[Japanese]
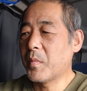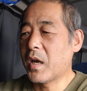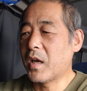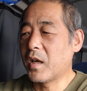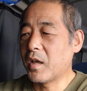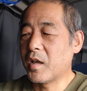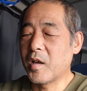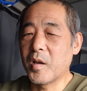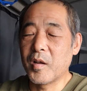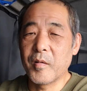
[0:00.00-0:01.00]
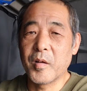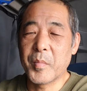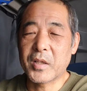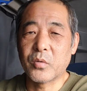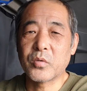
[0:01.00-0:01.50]
まあ、
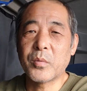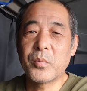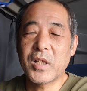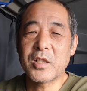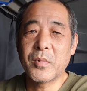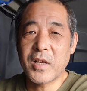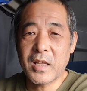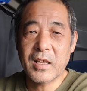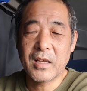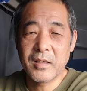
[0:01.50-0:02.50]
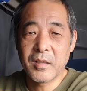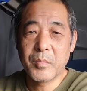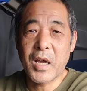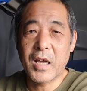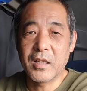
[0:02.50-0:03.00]
まあその友達もね、
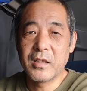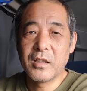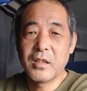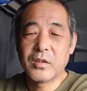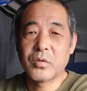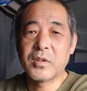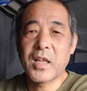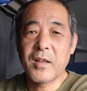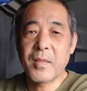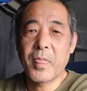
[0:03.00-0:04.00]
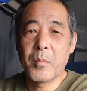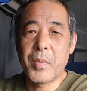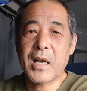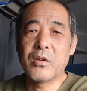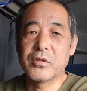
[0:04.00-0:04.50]
まあ、そんな
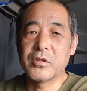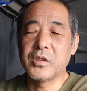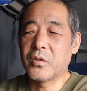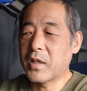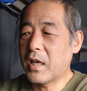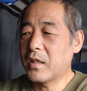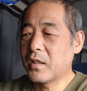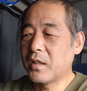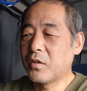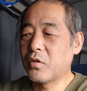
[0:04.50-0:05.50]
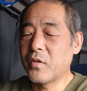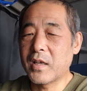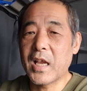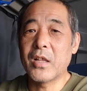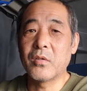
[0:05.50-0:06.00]
バカをするような人では
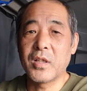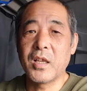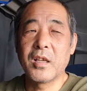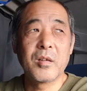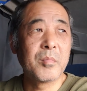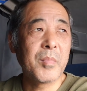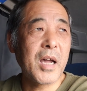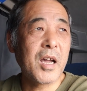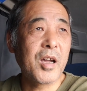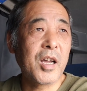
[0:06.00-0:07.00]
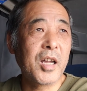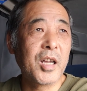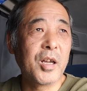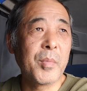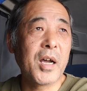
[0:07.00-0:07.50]
ないので、
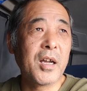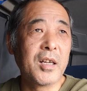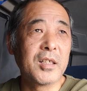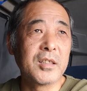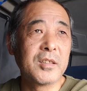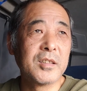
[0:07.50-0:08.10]
まあ、まあ、